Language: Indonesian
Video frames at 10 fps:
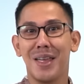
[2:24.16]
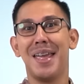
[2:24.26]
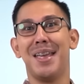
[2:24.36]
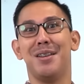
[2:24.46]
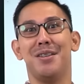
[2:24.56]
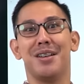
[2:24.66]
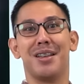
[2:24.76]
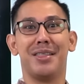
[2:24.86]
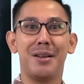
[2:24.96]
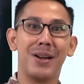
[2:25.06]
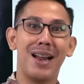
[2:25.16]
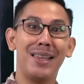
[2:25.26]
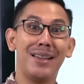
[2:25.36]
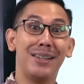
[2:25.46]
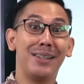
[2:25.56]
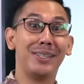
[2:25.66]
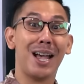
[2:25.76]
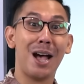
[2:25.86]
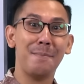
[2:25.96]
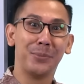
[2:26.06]
oke okay, kita beralih ke
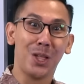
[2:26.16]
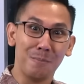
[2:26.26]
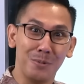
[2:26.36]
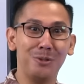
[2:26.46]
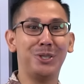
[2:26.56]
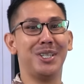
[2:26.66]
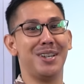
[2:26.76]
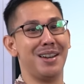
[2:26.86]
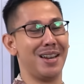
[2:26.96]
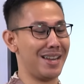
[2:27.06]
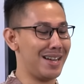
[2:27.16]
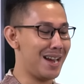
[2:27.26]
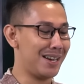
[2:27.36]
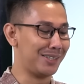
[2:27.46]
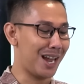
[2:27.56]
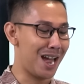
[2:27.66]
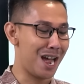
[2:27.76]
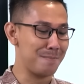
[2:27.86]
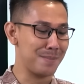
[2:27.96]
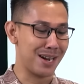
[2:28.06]
saham top loser ini ada
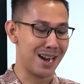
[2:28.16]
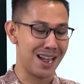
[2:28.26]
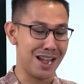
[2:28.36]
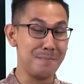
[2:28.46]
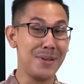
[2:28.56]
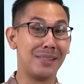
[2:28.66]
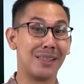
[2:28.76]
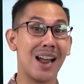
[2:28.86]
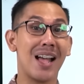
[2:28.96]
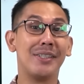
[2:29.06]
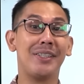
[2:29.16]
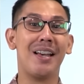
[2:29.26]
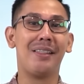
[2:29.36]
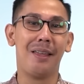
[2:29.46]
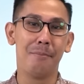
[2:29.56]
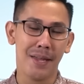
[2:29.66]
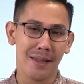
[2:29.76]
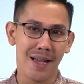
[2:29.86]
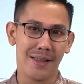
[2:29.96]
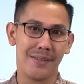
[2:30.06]
saham Graha Mitra Asia
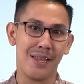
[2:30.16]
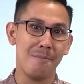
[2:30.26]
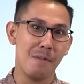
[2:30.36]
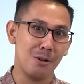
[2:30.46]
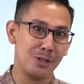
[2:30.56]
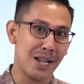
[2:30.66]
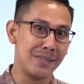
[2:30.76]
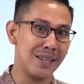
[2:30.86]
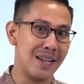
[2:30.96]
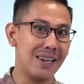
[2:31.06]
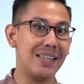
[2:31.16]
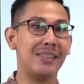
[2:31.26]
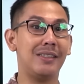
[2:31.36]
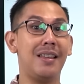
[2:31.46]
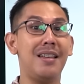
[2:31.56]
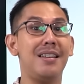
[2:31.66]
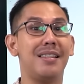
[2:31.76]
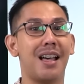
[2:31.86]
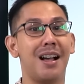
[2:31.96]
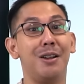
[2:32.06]
TBK yang baru saja listing di
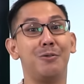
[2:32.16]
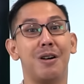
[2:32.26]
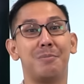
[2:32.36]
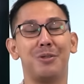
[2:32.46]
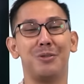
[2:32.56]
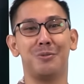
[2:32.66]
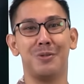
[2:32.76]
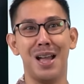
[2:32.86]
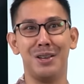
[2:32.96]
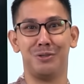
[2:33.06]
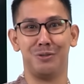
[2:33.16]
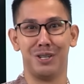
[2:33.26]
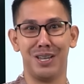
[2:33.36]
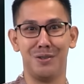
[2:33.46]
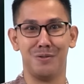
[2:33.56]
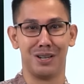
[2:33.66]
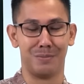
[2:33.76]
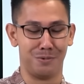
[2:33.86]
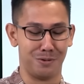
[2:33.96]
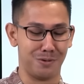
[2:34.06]
tanggal 22 Juni
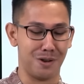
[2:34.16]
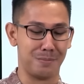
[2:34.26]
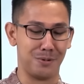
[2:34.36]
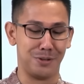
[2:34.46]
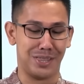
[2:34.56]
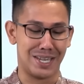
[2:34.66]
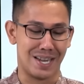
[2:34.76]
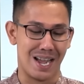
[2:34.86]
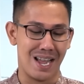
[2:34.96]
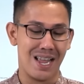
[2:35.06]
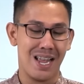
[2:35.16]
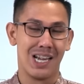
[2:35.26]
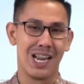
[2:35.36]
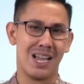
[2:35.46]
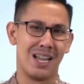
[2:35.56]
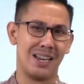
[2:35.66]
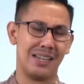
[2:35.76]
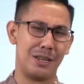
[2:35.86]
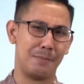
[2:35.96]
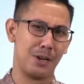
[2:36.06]
2023 nah
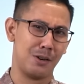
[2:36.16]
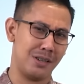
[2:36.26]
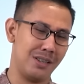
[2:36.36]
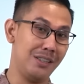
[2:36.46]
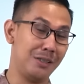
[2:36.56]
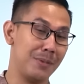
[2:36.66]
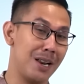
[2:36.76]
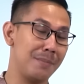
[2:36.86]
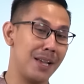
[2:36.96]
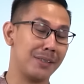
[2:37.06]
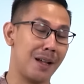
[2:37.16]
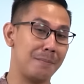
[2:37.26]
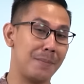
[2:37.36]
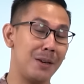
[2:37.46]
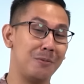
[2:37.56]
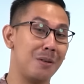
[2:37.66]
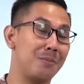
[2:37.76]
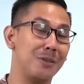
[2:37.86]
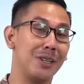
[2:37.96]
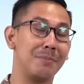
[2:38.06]
di periode 19 sampai
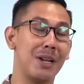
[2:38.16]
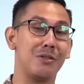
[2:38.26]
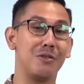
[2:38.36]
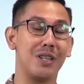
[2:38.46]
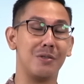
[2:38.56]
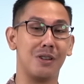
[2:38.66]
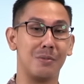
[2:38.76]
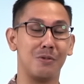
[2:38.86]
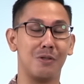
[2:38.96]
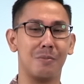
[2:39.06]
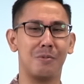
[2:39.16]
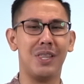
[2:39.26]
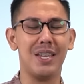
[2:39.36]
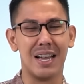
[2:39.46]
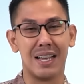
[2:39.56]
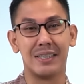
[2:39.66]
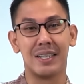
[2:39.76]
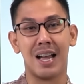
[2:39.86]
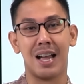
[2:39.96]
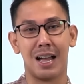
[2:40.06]
25 Juli 2023
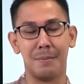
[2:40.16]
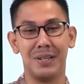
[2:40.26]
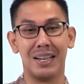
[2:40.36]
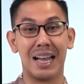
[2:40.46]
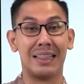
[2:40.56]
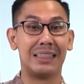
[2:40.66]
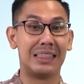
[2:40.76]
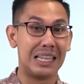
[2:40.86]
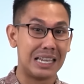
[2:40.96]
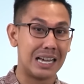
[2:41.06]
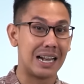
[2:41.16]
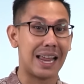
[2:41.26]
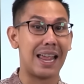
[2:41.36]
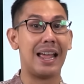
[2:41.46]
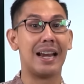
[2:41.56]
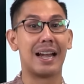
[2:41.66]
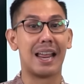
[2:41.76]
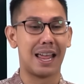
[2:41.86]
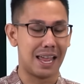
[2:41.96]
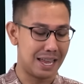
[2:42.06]
saham dengan ticker
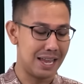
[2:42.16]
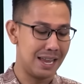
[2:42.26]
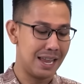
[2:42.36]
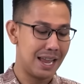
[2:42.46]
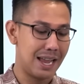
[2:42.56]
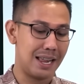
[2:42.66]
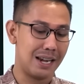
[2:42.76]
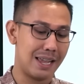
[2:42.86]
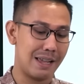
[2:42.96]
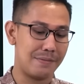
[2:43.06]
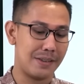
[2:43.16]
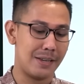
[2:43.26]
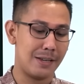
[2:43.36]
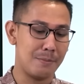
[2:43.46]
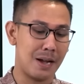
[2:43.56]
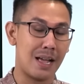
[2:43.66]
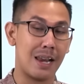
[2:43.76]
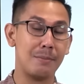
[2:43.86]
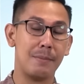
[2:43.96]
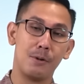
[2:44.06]
RE LF ini
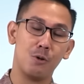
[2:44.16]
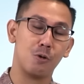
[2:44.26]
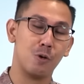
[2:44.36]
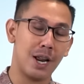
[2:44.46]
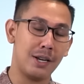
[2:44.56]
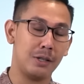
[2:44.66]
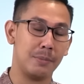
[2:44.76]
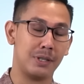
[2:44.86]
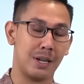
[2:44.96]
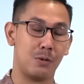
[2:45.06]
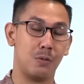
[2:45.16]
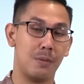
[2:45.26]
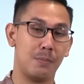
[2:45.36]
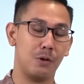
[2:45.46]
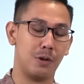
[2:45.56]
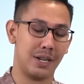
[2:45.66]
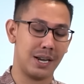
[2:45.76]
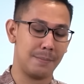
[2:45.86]
mengalami penurunan sebesar 26,60%